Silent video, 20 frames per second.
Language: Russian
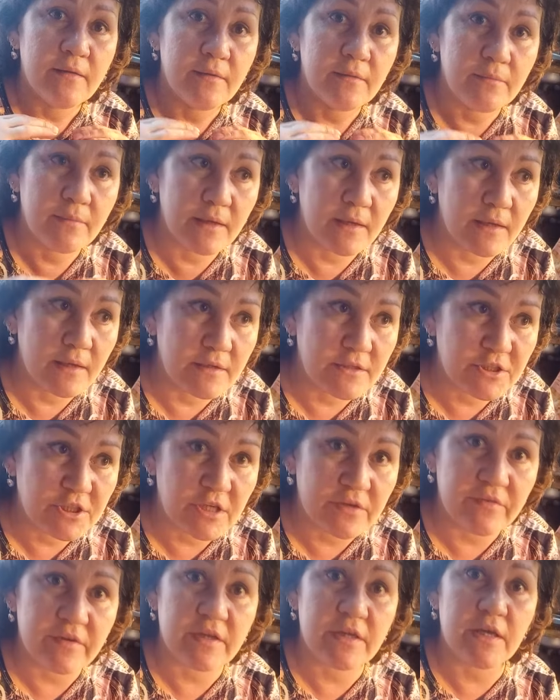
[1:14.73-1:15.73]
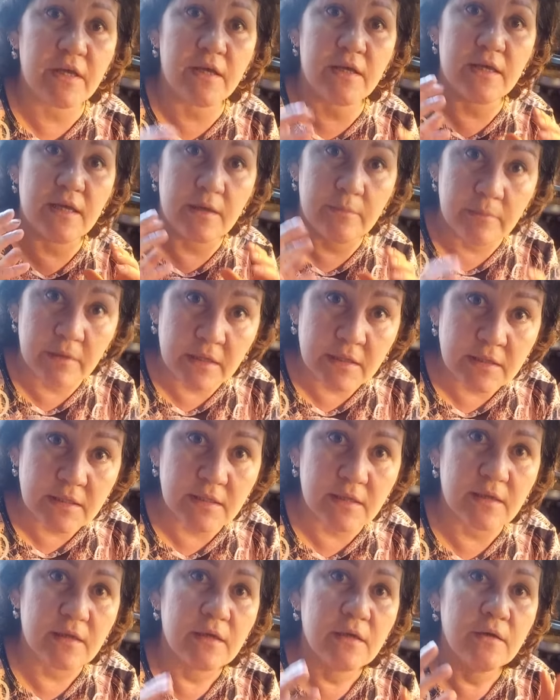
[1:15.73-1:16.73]
э, червяки,
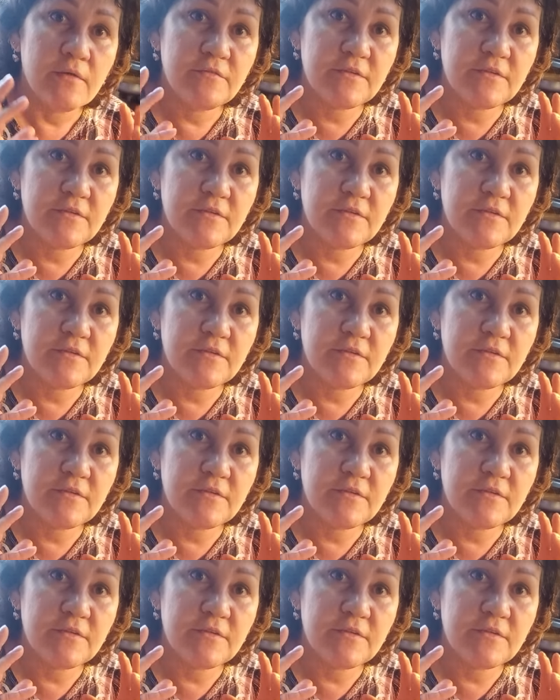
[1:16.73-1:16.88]
гельминты,